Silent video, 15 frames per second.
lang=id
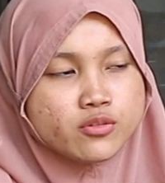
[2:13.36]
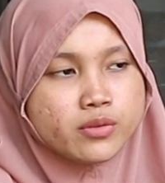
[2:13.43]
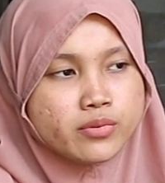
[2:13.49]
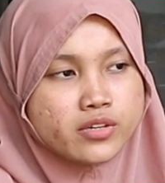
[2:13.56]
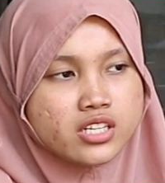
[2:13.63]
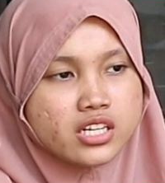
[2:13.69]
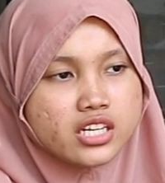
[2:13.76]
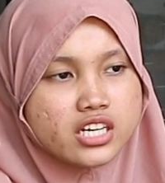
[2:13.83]
saja sobat
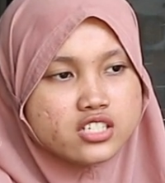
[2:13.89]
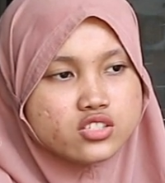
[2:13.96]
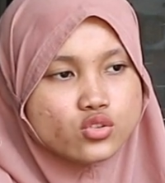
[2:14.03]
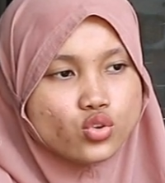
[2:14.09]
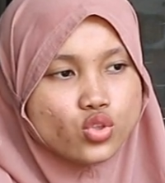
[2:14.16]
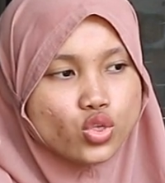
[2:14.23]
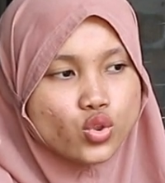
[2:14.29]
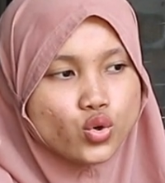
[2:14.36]
pedilers
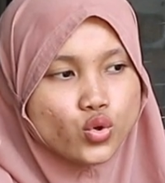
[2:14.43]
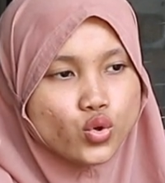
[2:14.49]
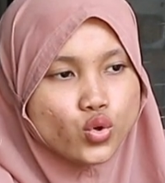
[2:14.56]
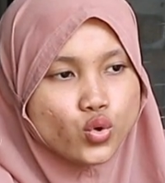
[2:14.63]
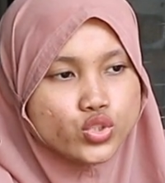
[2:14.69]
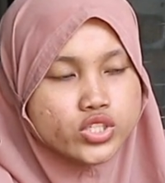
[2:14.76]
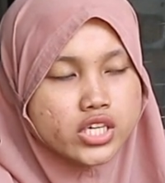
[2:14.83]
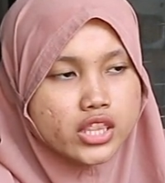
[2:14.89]

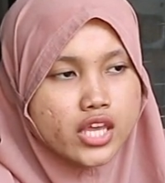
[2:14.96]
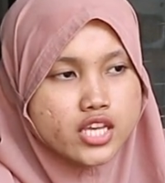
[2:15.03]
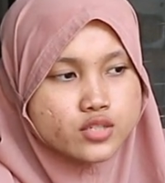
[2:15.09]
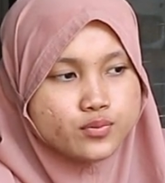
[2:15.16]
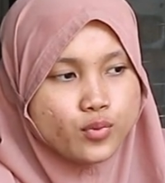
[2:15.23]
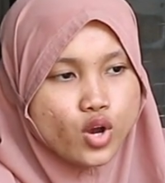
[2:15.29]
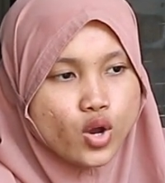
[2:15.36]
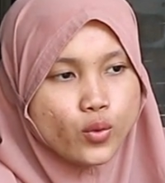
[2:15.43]
untuk uji
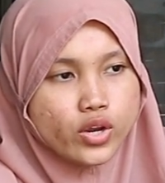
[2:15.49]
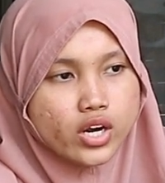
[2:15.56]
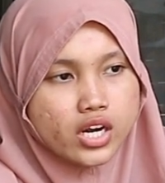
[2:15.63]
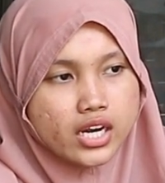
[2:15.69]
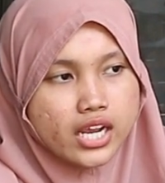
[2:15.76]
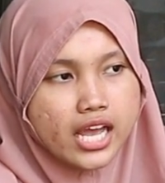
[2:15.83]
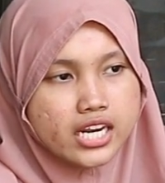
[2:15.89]
tes power